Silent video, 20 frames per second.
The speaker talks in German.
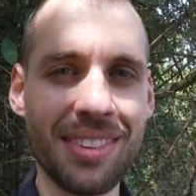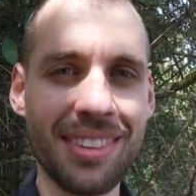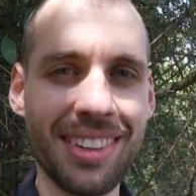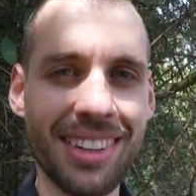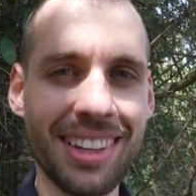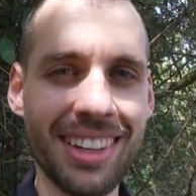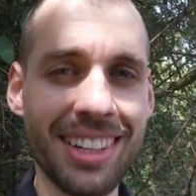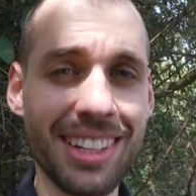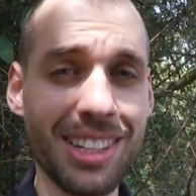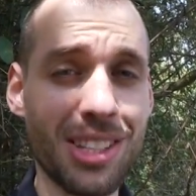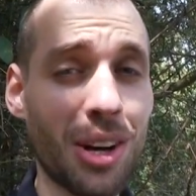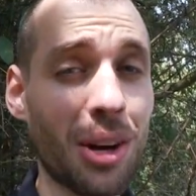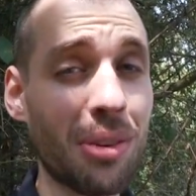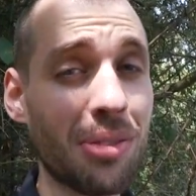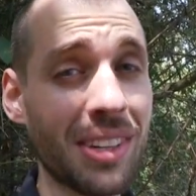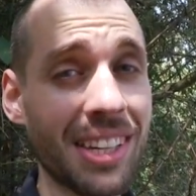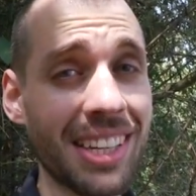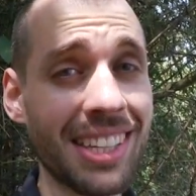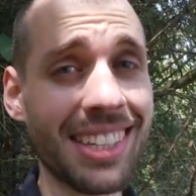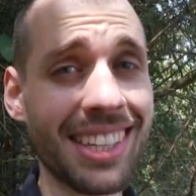Ja, das
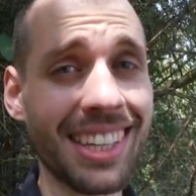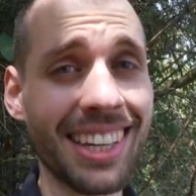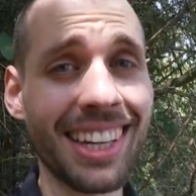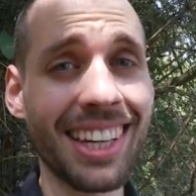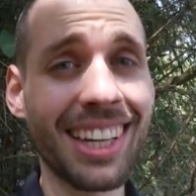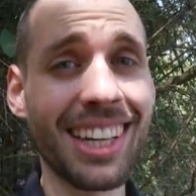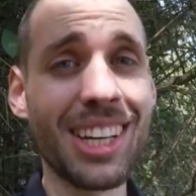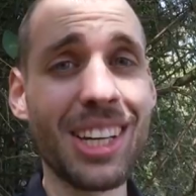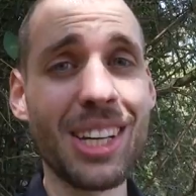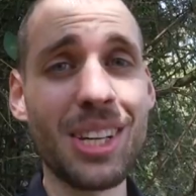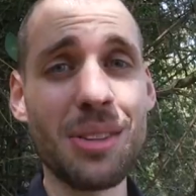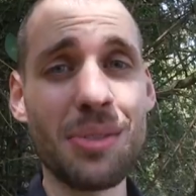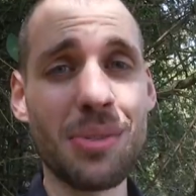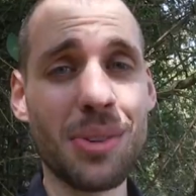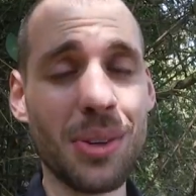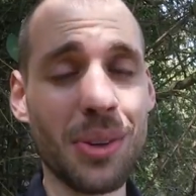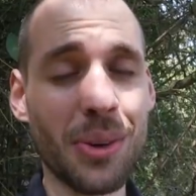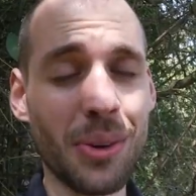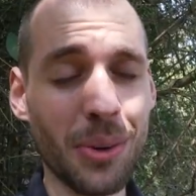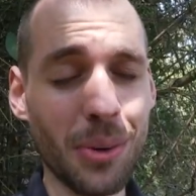hoffe ich
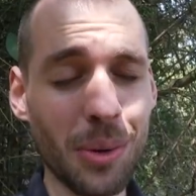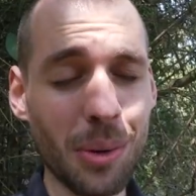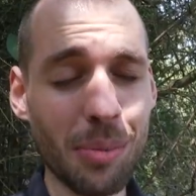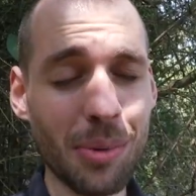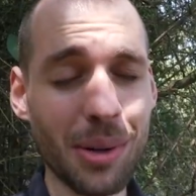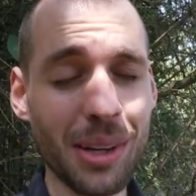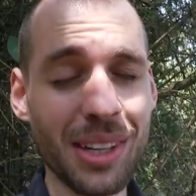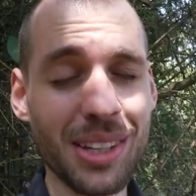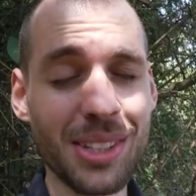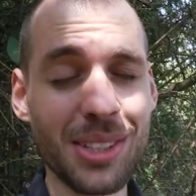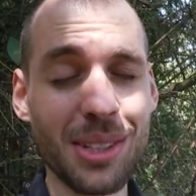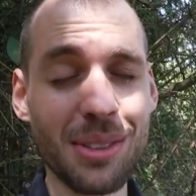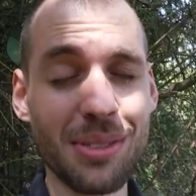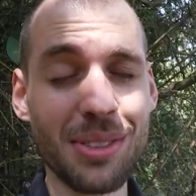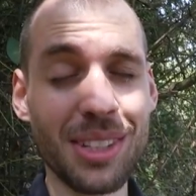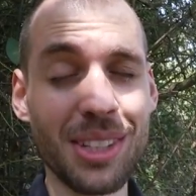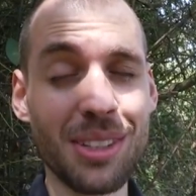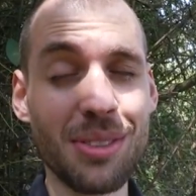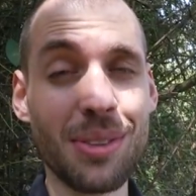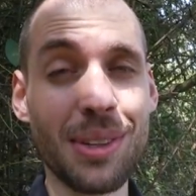für Europa, das
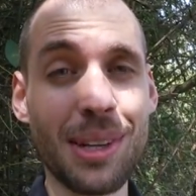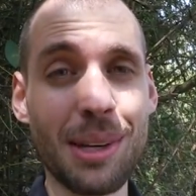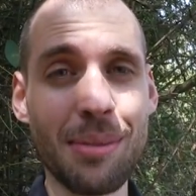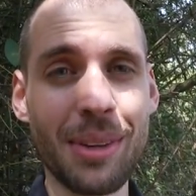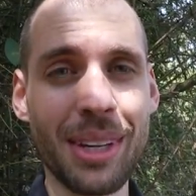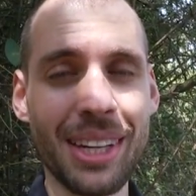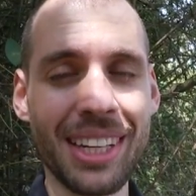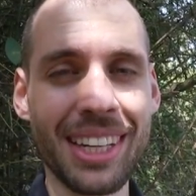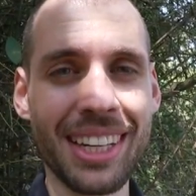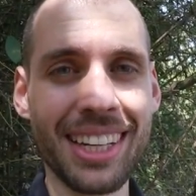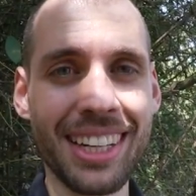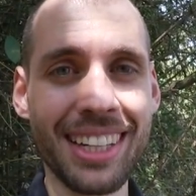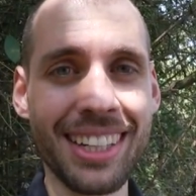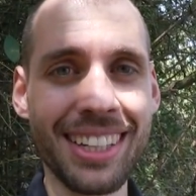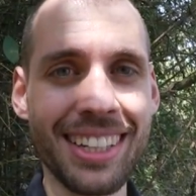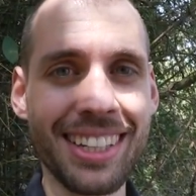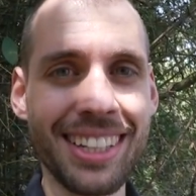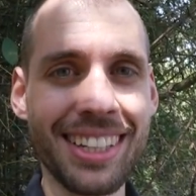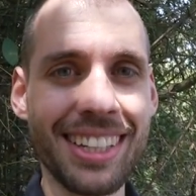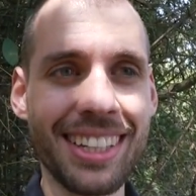hoffe ich für Amerika,
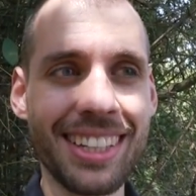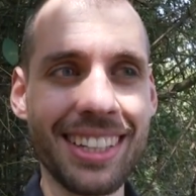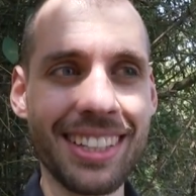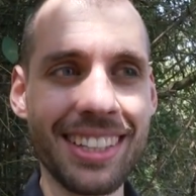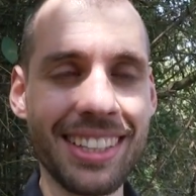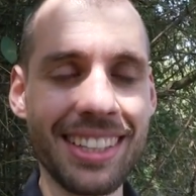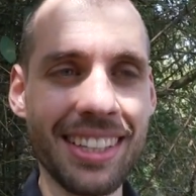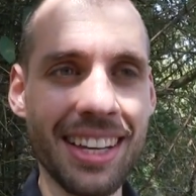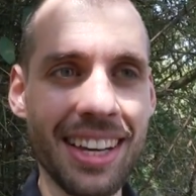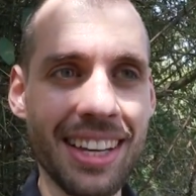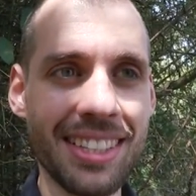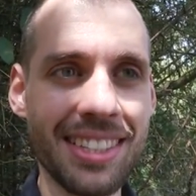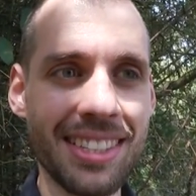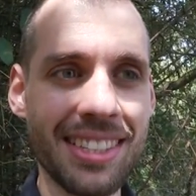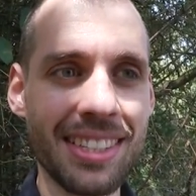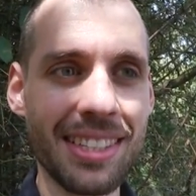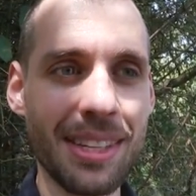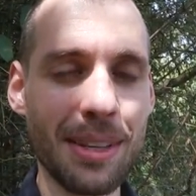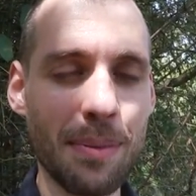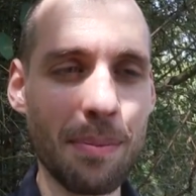
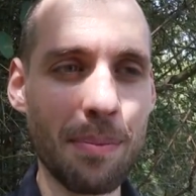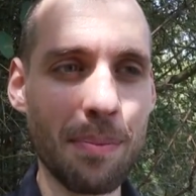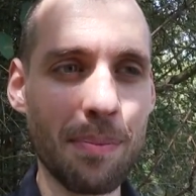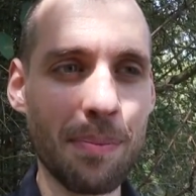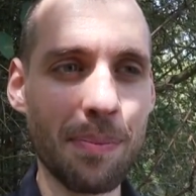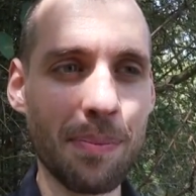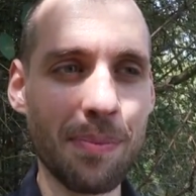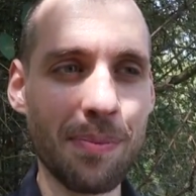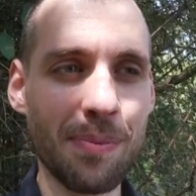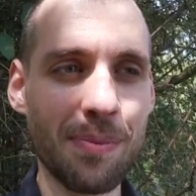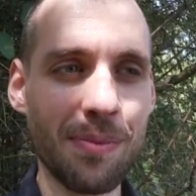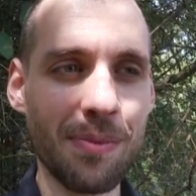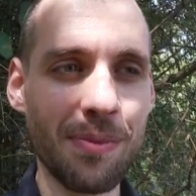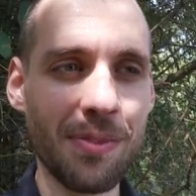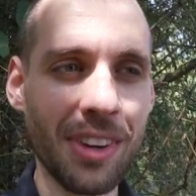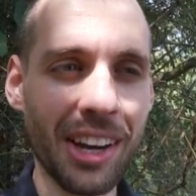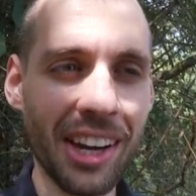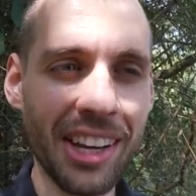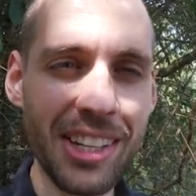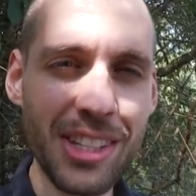dass
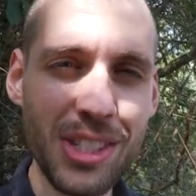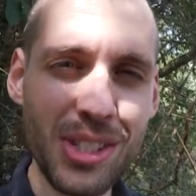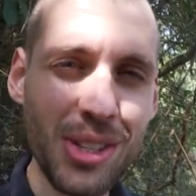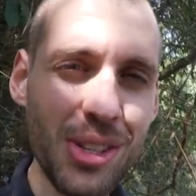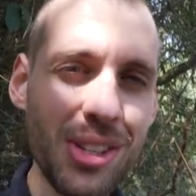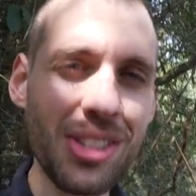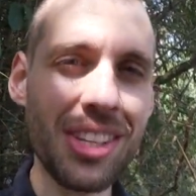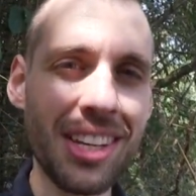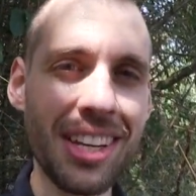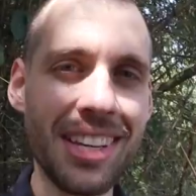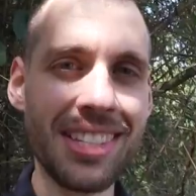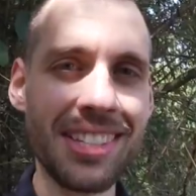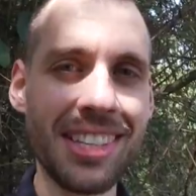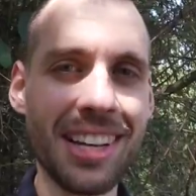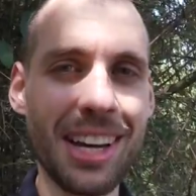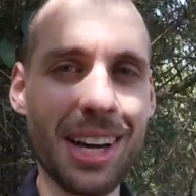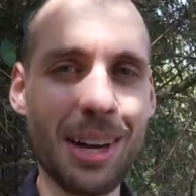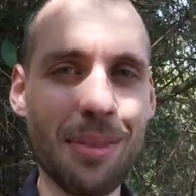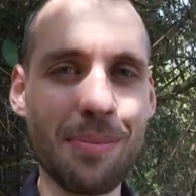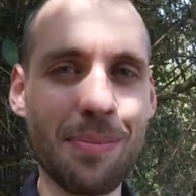wir eine Synthese
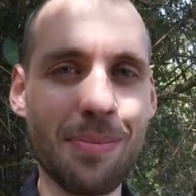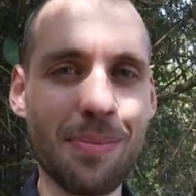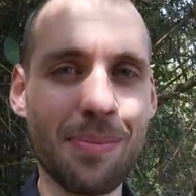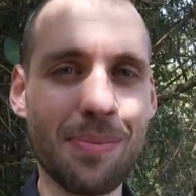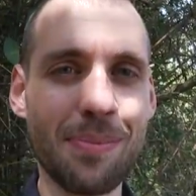haben.